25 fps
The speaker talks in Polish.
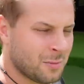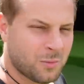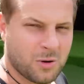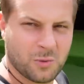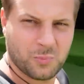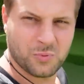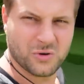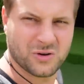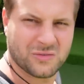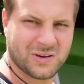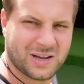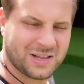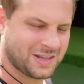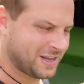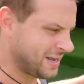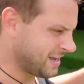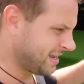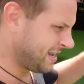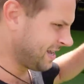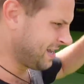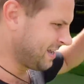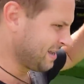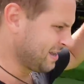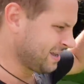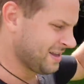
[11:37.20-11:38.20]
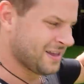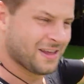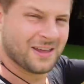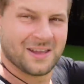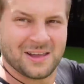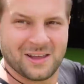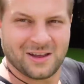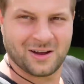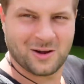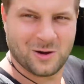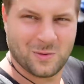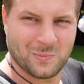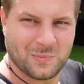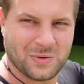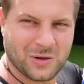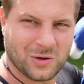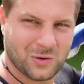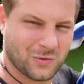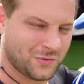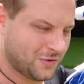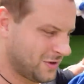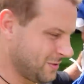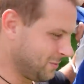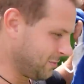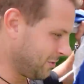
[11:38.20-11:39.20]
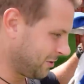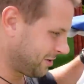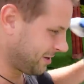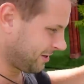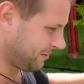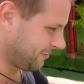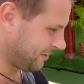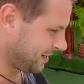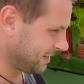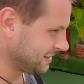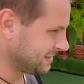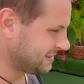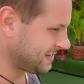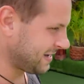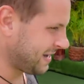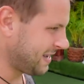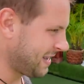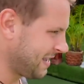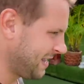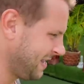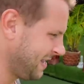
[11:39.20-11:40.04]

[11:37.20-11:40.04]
Popływane, kąpielówki mokre w ręce,